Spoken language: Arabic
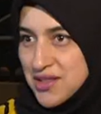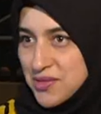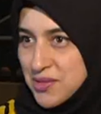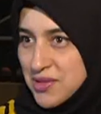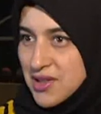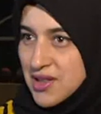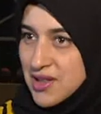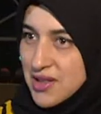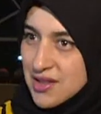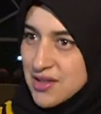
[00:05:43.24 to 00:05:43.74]

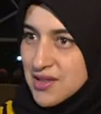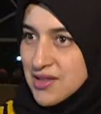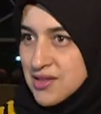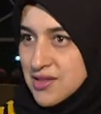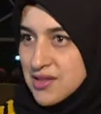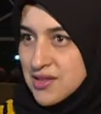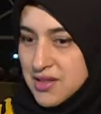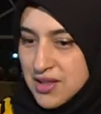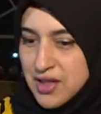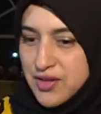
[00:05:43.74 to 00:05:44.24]

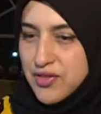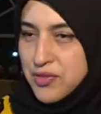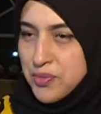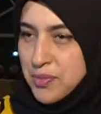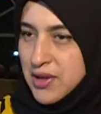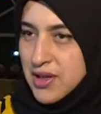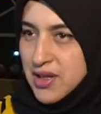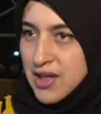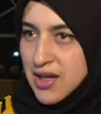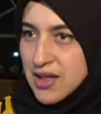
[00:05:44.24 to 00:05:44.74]
ندير
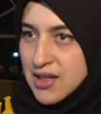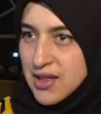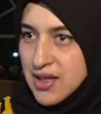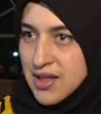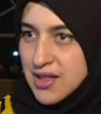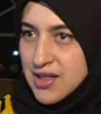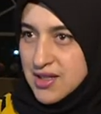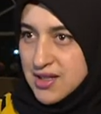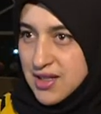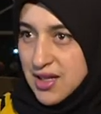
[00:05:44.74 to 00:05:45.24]
في غالي
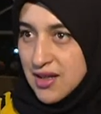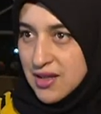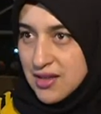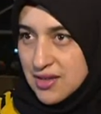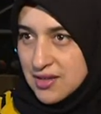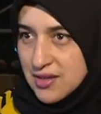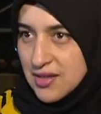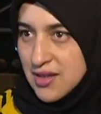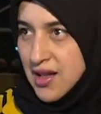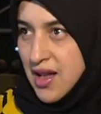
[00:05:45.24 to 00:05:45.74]
إليسا
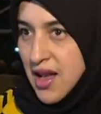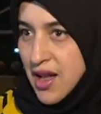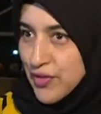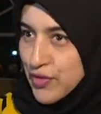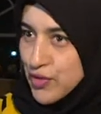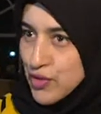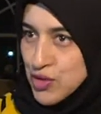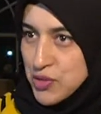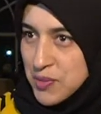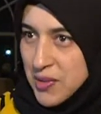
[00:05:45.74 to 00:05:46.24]

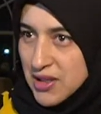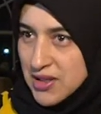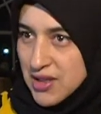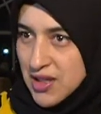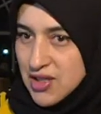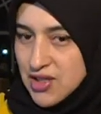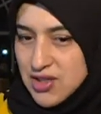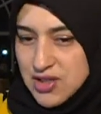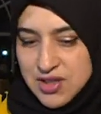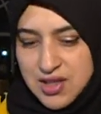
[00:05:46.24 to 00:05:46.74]

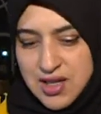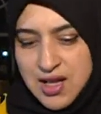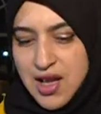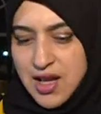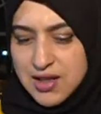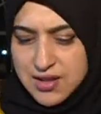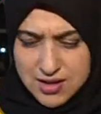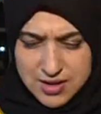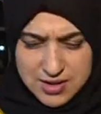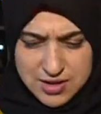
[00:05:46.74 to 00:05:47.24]
2017
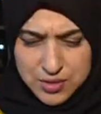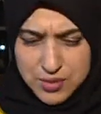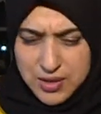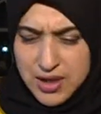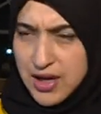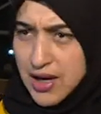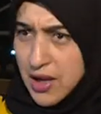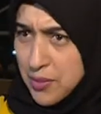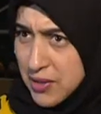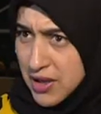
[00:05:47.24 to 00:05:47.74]
هذه
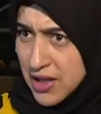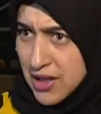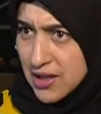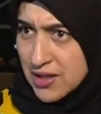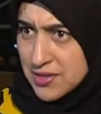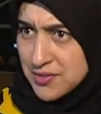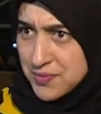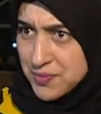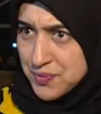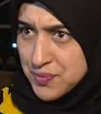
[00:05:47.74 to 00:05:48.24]
الدورة
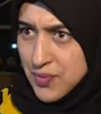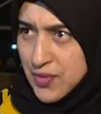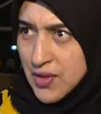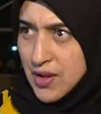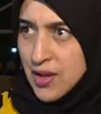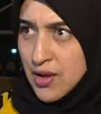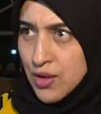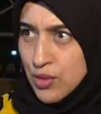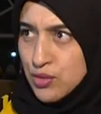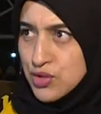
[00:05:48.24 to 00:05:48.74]
الرابعة
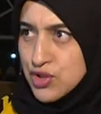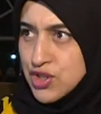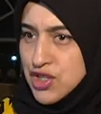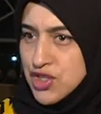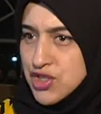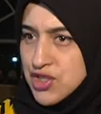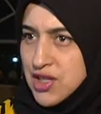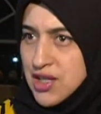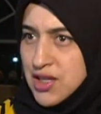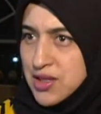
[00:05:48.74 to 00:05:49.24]
وجينا
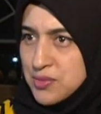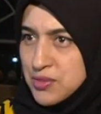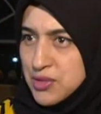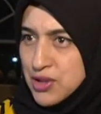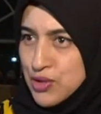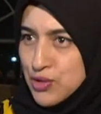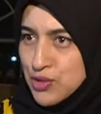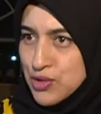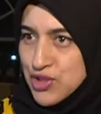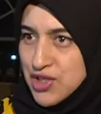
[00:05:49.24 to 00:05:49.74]
إن شاء الله
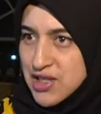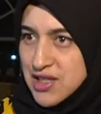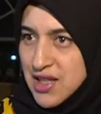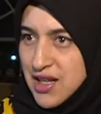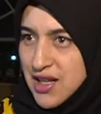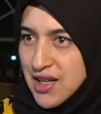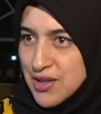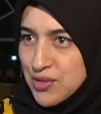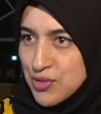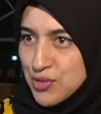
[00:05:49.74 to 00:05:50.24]
نمثلوا
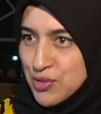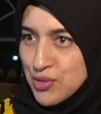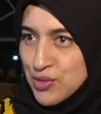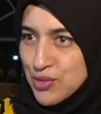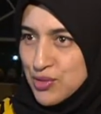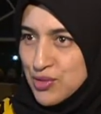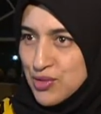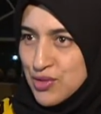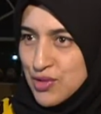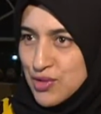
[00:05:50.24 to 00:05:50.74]
الجزائر وإن
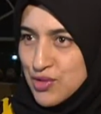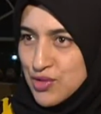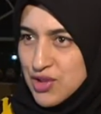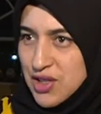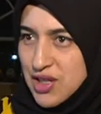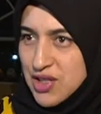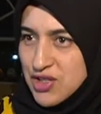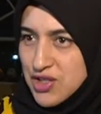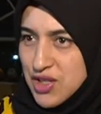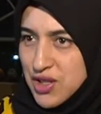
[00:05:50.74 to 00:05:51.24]
شاء
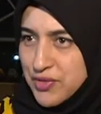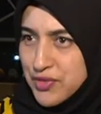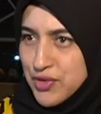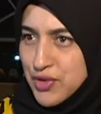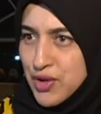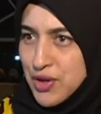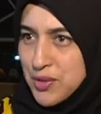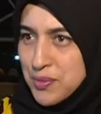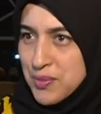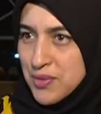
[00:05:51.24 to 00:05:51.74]
الله
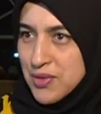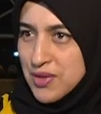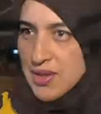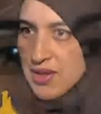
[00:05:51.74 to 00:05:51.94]
نشرفوهم